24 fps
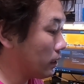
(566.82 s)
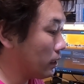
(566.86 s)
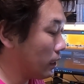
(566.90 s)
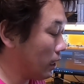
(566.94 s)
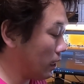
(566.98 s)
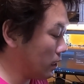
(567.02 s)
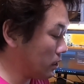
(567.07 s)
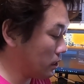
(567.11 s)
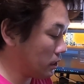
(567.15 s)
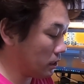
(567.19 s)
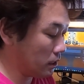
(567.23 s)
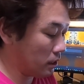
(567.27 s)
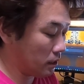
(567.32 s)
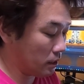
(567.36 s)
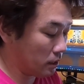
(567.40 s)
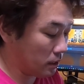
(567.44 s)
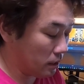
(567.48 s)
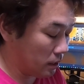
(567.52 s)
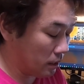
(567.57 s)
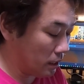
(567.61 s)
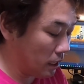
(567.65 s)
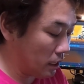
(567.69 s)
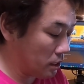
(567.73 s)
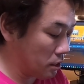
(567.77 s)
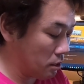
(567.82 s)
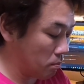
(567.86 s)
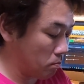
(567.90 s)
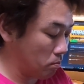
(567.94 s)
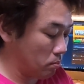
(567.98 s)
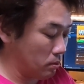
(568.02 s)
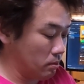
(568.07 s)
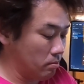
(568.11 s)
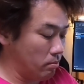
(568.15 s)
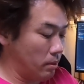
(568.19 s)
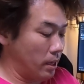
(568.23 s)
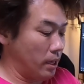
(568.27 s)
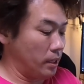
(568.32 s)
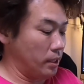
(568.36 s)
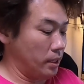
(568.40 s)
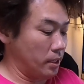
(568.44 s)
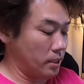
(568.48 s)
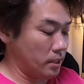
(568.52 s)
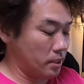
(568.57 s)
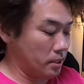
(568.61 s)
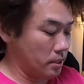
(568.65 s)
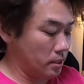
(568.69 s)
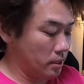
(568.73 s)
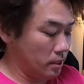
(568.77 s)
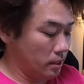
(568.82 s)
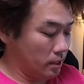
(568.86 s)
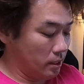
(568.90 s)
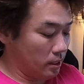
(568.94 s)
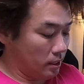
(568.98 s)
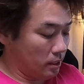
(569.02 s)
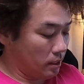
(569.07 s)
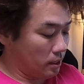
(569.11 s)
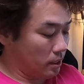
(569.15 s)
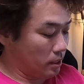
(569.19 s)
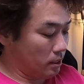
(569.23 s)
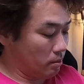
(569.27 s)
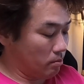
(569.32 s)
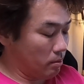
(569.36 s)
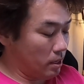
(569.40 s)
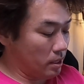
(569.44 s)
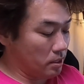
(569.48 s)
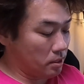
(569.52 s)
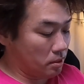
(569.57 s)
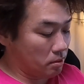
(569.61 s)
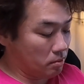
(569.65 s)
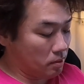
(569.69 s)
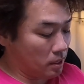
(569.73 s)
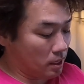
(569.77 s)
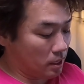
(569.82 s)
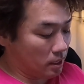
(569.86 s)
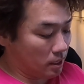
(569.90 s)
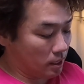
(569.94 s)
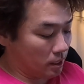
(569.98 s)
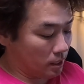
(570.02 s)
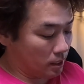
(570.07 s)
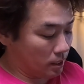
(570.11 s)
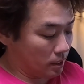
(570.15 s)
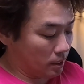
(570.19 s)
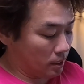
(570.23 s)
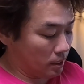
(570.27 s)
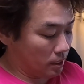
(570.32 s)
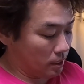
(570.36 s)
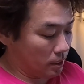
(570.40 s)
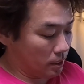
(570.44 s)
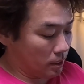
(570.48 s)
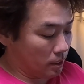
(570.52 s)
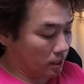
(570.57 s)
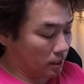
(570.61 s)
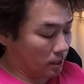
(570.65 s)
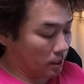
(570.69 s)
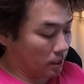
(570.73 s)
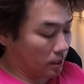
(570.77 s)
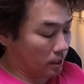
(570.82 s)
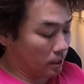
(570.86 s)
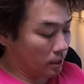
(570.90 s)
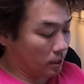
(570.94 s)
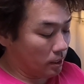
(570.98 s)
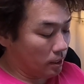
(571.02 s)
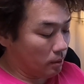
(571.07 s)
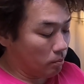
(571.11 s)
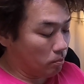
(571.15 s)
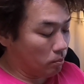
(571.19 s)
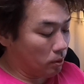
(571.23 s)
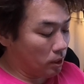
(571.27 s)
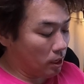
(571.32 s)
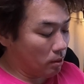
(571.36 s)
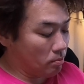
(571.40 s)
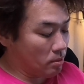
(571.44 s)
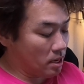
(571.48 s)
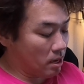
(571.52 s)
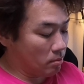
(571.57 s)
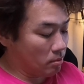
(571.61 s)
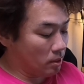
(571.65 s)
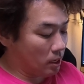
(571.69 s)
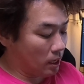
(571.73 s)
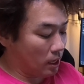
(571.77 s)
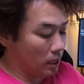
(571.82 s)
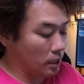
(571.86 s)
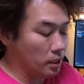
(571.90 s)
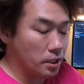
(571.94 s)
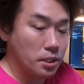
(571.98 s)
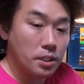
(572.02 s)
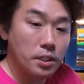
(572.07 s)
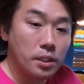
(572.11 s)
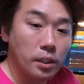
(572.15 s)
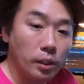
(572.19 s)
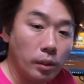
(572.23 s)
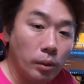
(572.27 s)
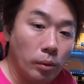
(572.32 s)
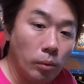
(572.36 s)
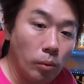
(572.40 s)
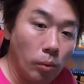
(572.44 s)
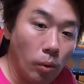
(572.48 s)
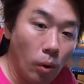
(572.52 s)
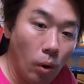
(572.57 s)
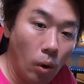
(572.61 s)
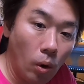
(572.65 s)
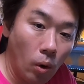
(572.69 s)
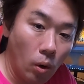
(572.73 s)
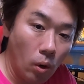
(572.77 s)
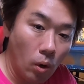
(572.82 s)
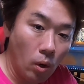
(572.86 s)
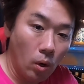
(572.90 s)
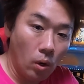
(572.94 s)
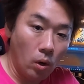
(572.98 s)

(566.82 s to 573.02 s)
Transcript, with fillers: 配信さんじゅっぷんまえです、えー、まずは、えープレミアム配信を